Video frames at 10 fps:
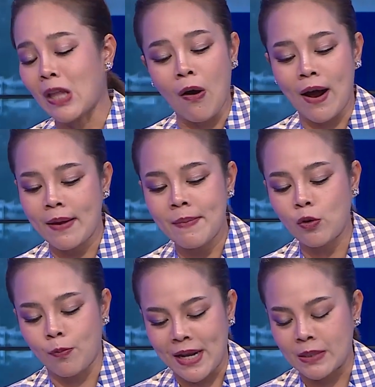ต่อให้มี
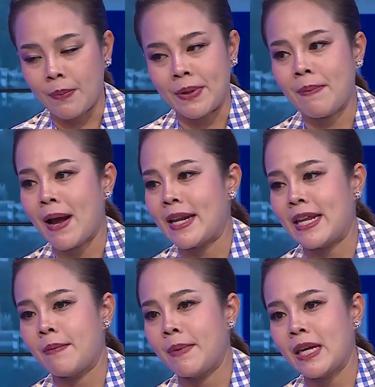กฎหมายฉบับนี้มาดี
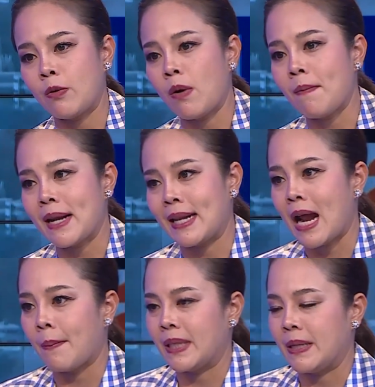ยังไม่คิดว่ามันใน
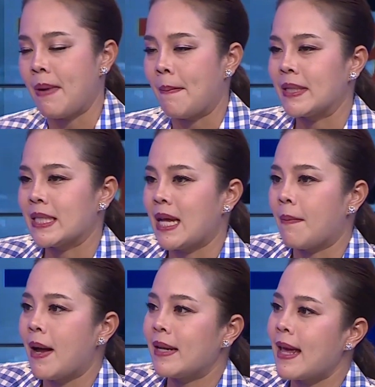ทางปฏิบัติมันจะสา
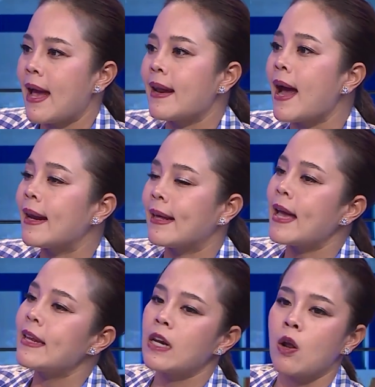มารถแก้ได้เลย
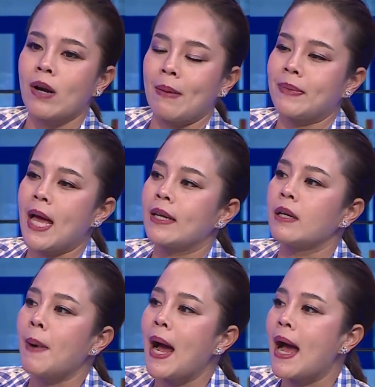แค่เดียนลองหลับตานึ
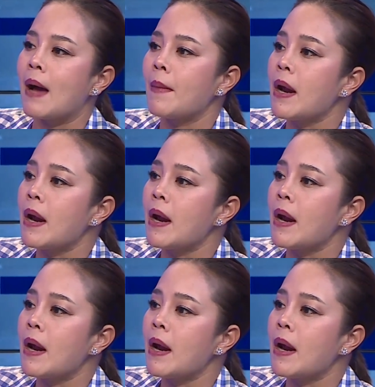กภาพ